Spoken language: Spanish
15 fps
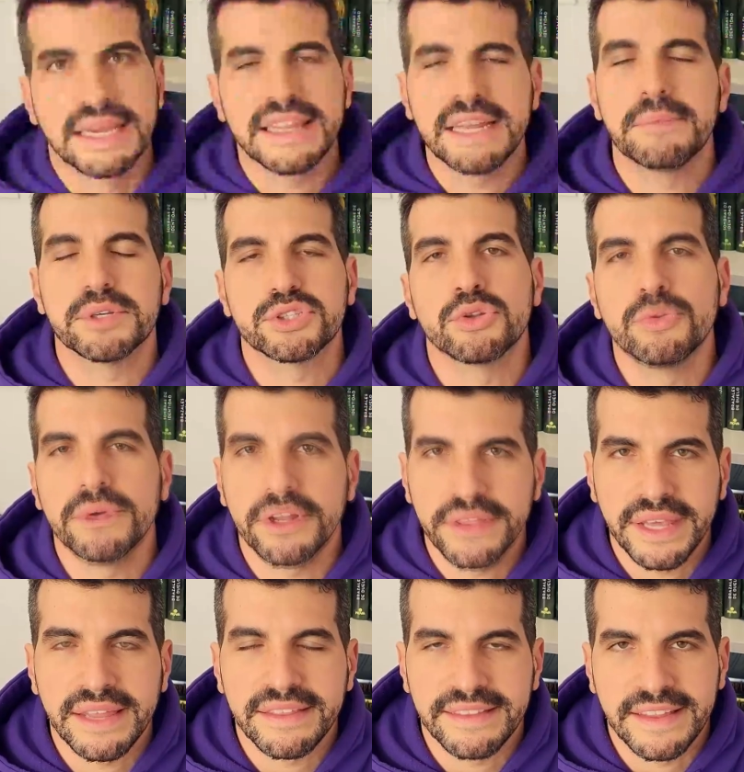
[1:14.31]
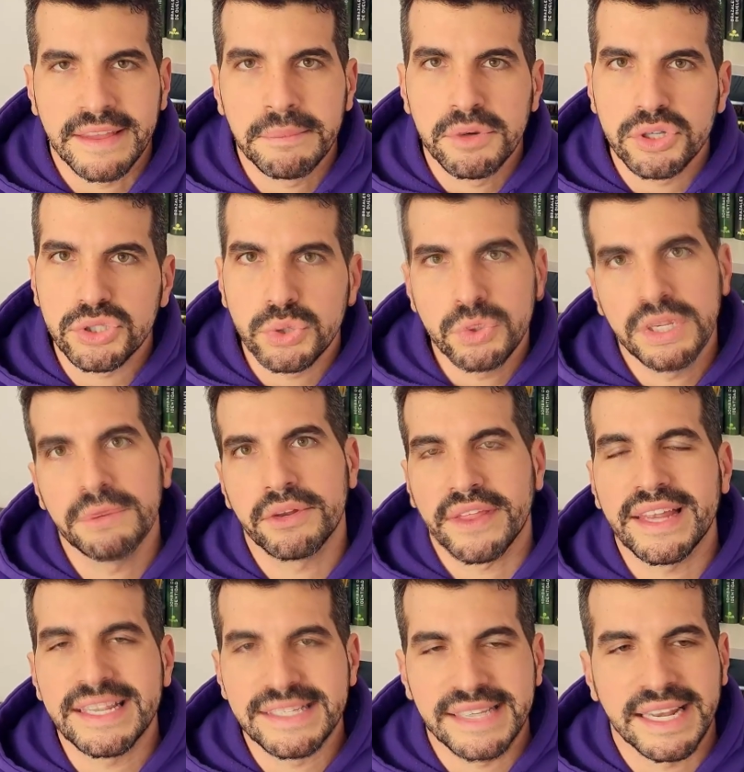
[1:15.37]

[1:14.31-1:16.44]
En el puesto número 10 tenemos un libro de Alice